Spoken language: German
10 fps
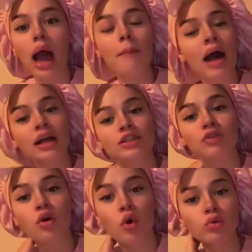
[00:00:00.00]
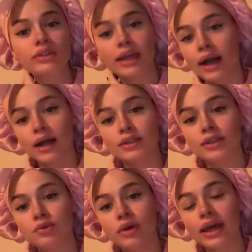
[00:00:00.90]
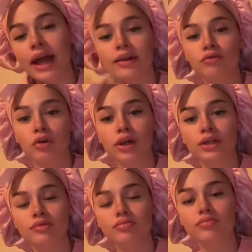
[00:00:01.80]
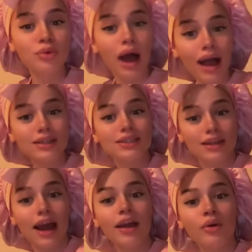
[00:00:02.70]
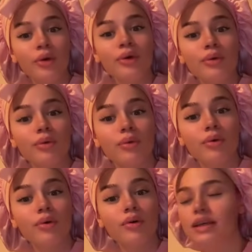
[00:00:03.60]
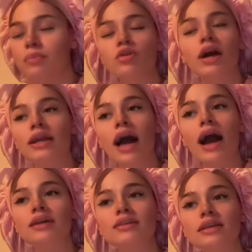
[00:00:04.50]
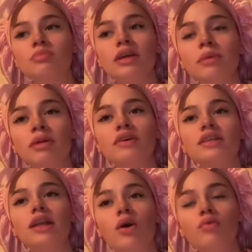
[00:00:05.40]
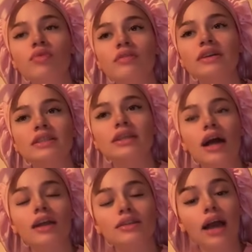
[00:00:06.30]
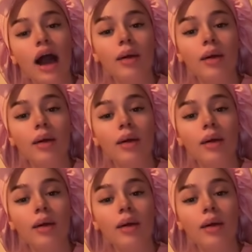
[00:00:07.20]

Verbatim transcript: haben Angst vor Golddiggern, die nur ihr Geld wollen. Du hast 3 Euro. Ich habe doch keine Angst, dass mir jemand was klauen will, was ich gar nicht